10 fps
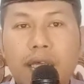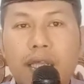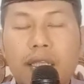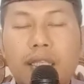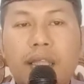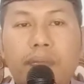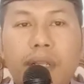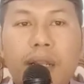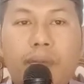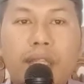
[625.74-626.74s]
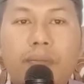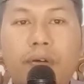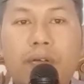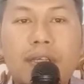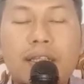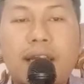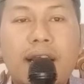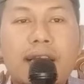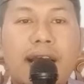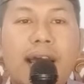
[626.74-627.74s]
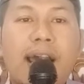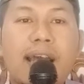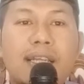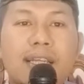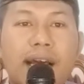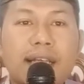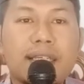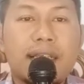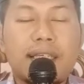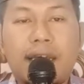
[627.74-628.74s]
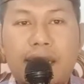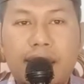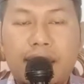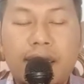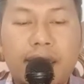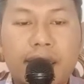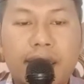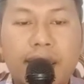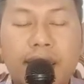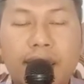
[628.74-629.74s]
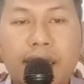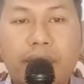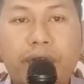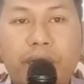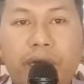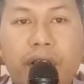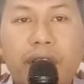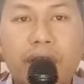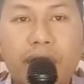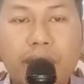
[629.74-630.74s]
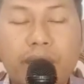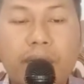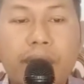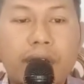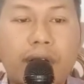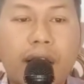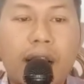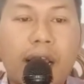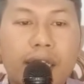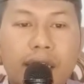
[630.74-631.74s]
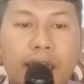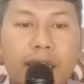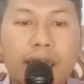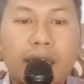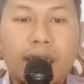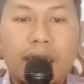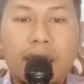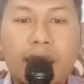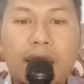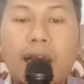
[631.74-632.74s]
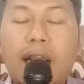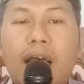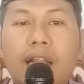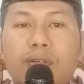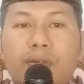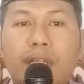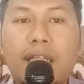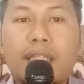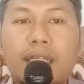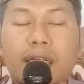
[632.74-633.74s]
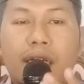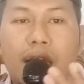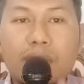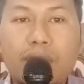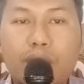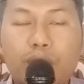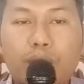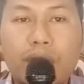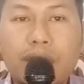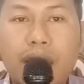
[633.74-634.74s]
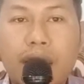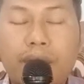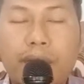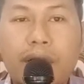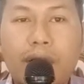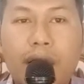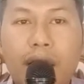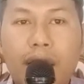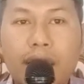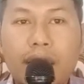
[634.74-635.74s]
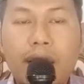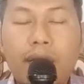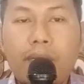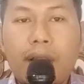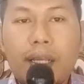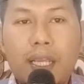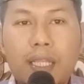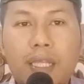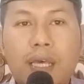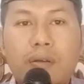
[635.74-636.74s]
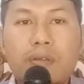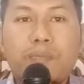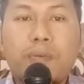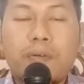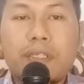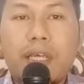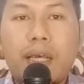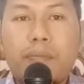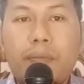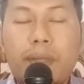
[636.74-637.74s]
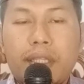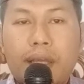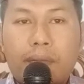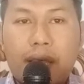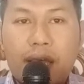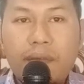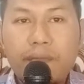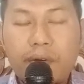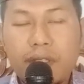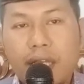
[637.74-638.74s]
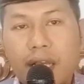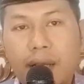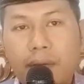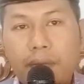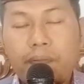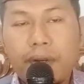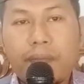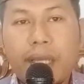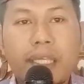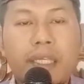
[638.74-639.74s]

Tetapi namanya manusia terkadang ada saja yang berbuat zalim kepada orang lain. Nah, kalau sudah terlanjur berpuasa kepada orang lain, maka kita harus berusaha meminta maaf, berusaha memperbaiki.